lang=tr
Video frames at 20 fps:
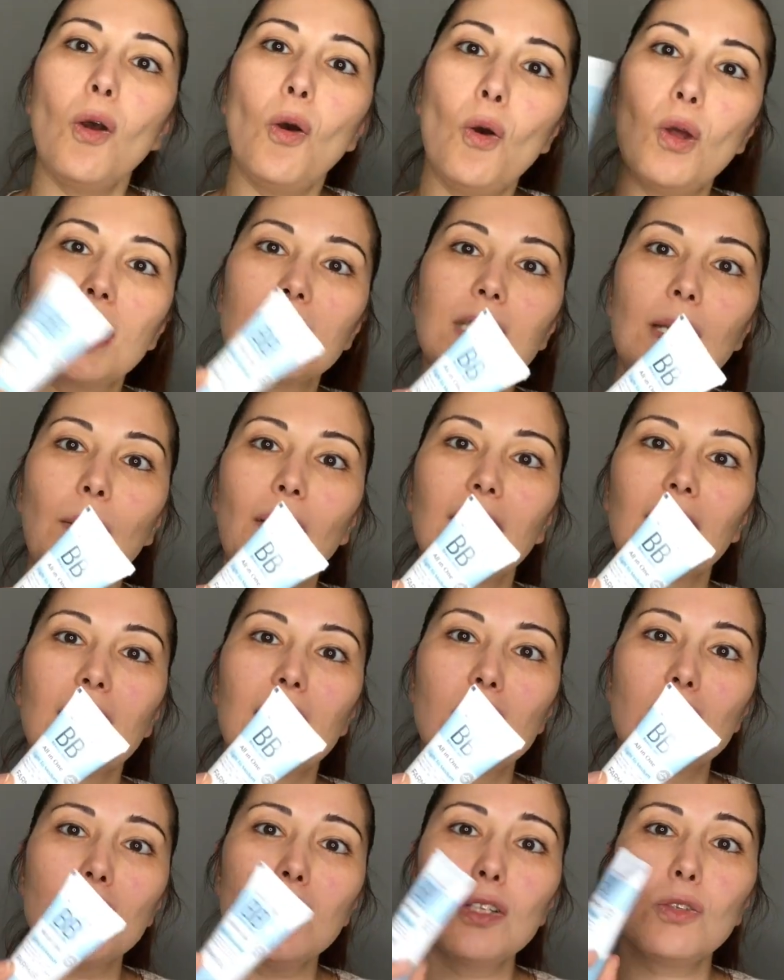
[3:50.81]
Öyle zamanlar
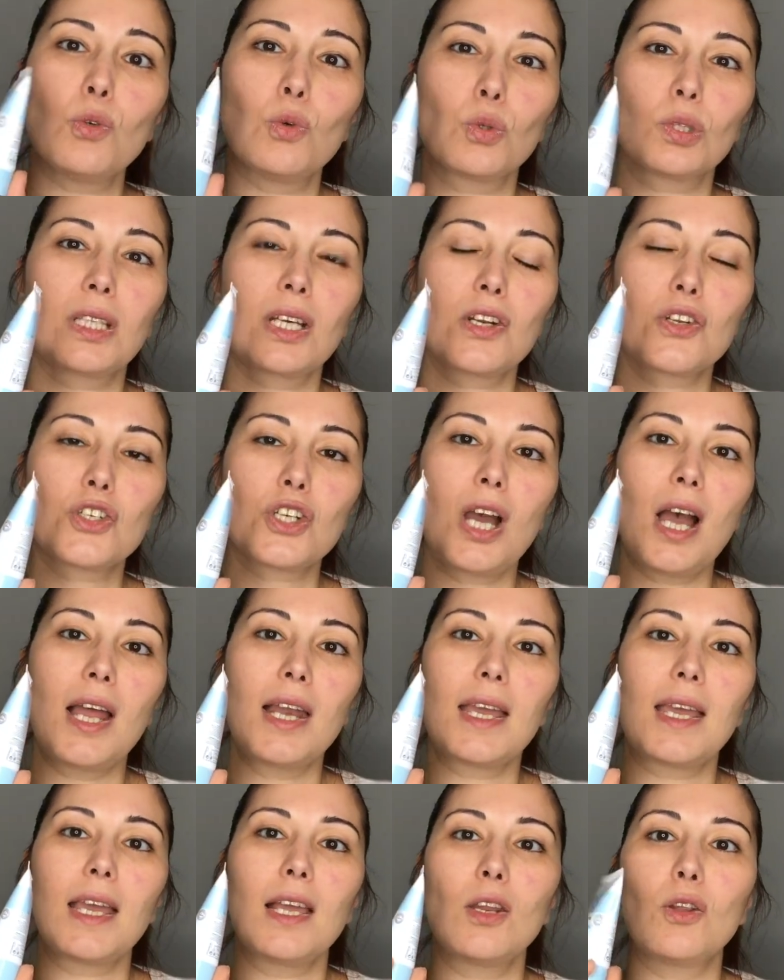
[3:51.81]
için kurtarıcı
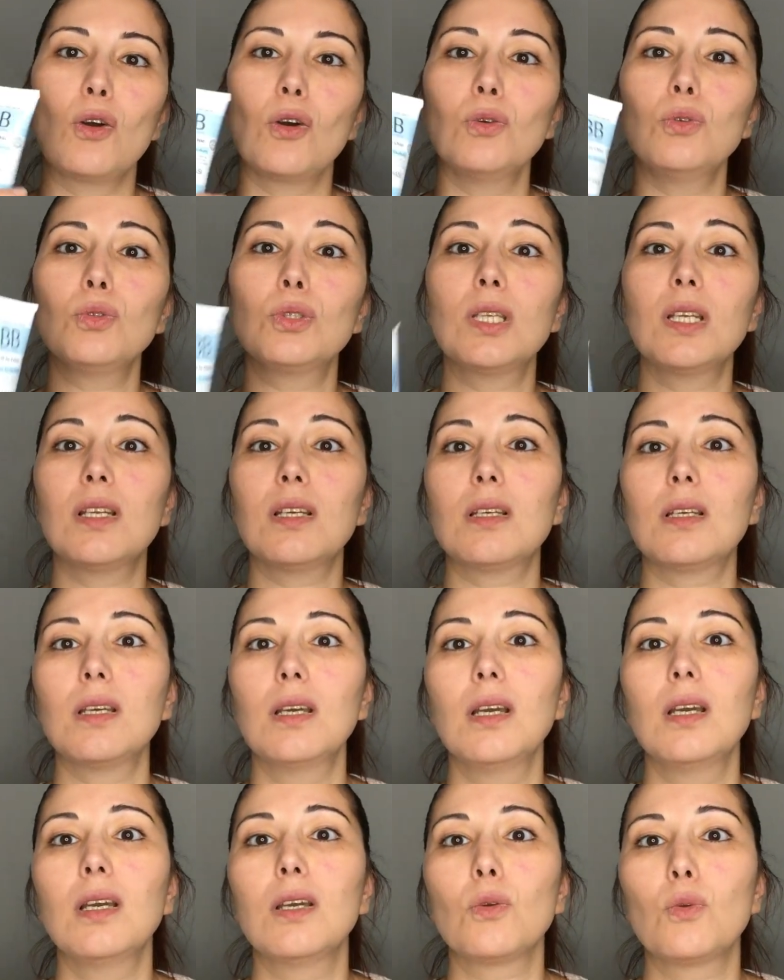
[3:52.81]
hale geliyor. Üstelik
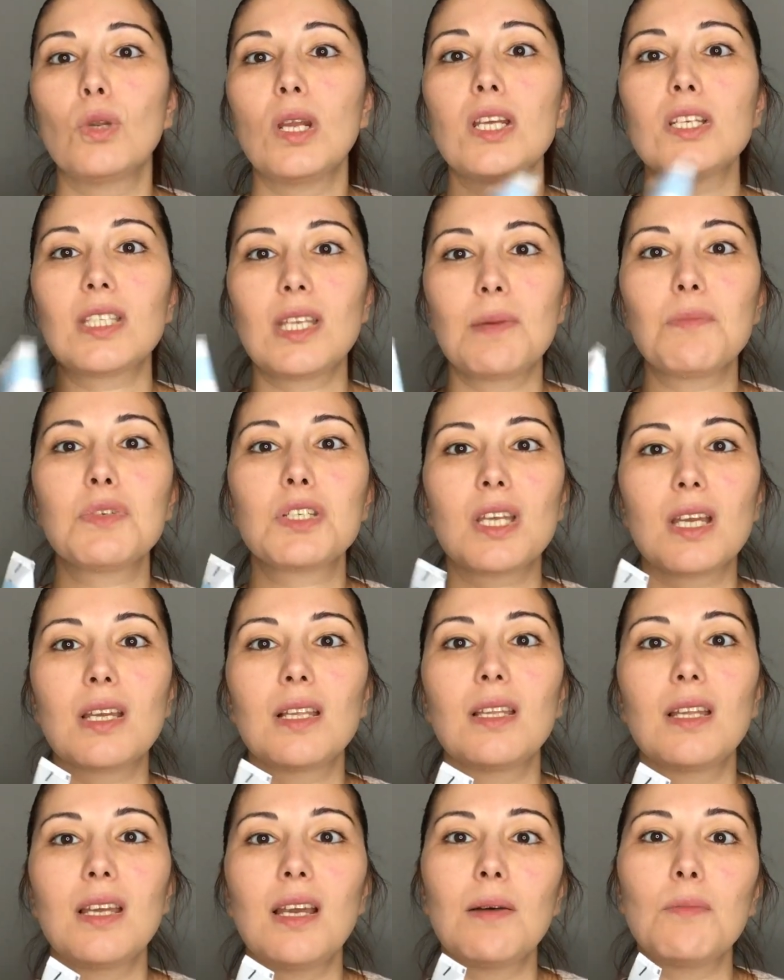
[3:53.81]
güneşten bir
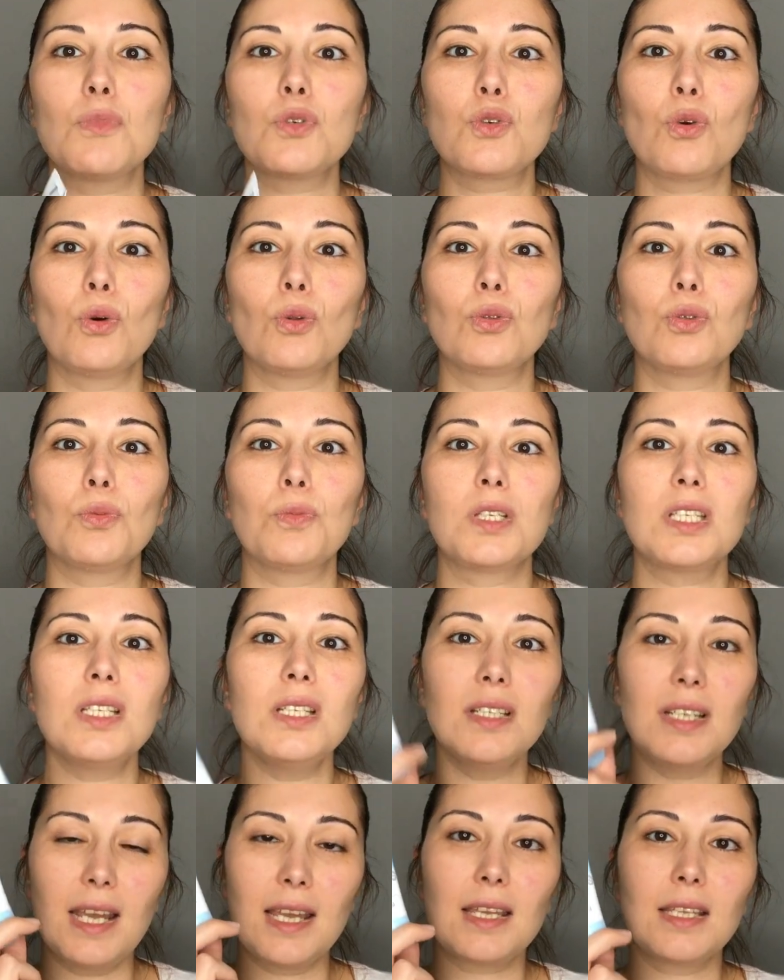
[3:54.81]
şekilde yanmış olduğum
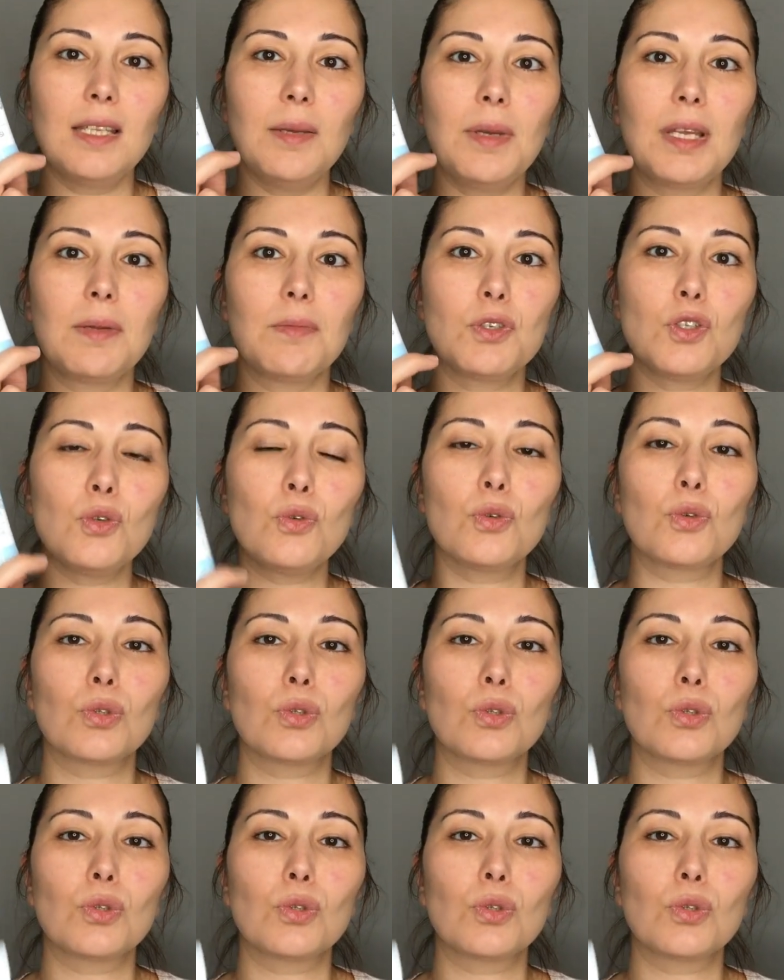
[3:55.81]
için rengi de benim için